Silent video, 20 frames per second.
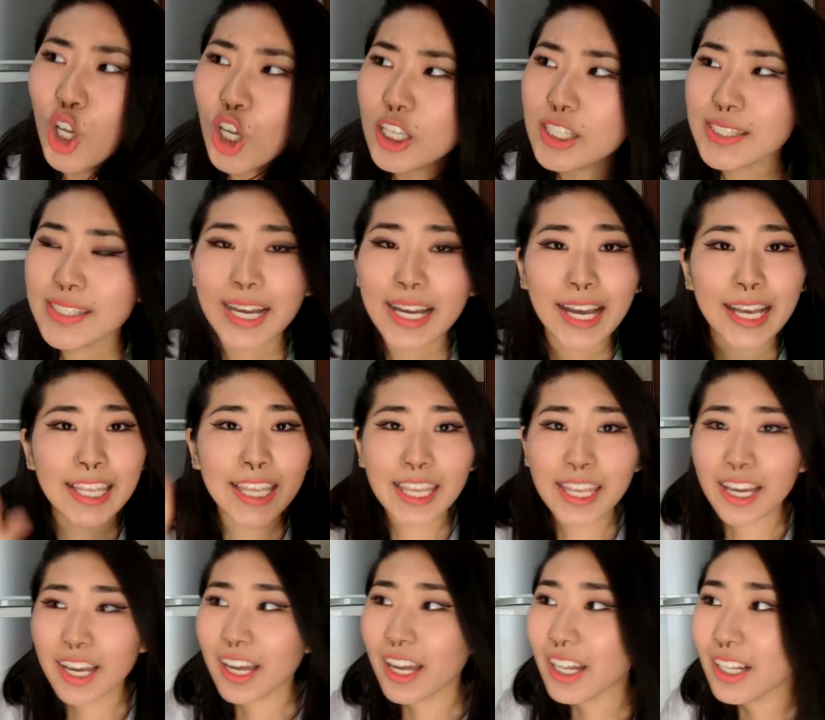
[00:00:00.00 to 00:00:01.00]
Nossa,
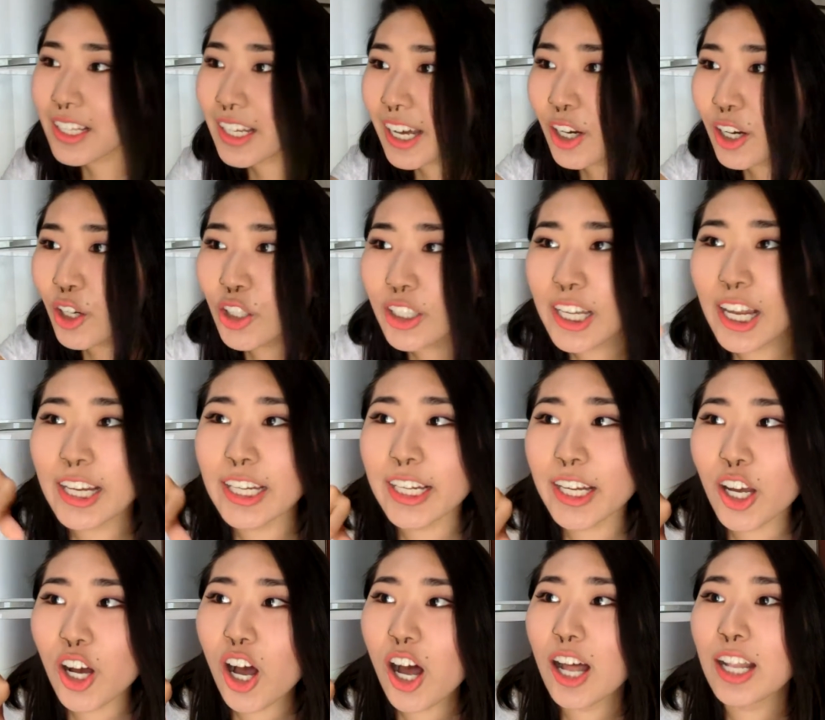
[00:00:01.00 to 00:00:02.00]
quem que é aquela garota
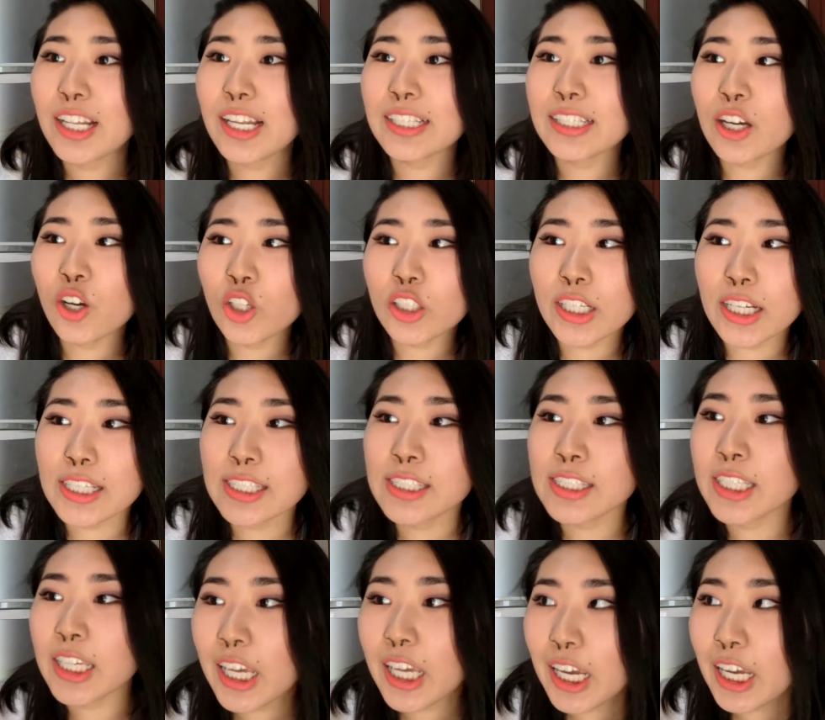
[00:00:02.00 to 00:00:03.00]
ali, ó? Lá na outra
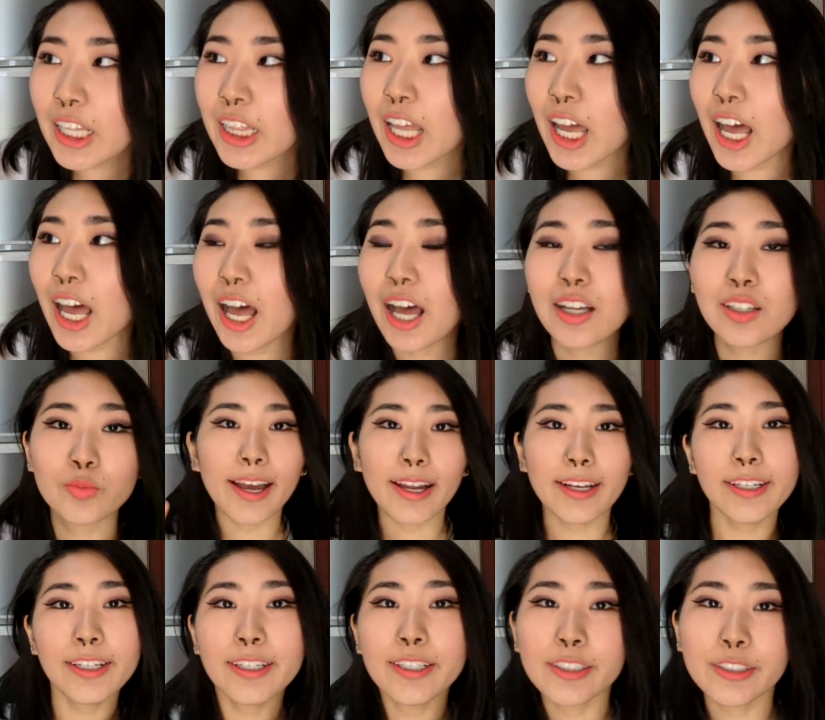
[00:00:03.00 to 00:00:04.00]
esquina. É
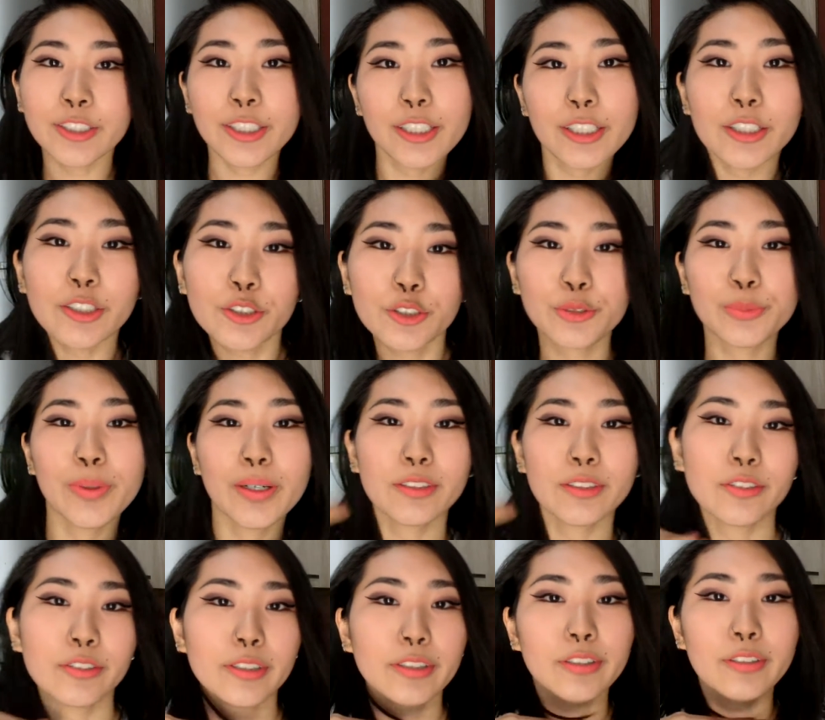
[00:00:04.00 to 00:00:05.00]
a Lilia chegando com o
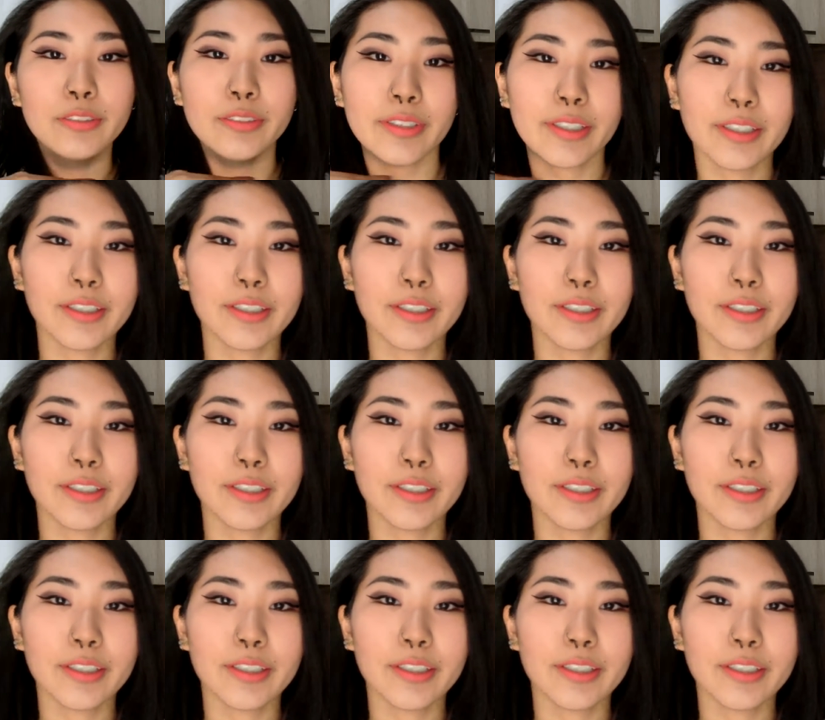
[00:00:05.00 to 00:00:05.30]
batom neon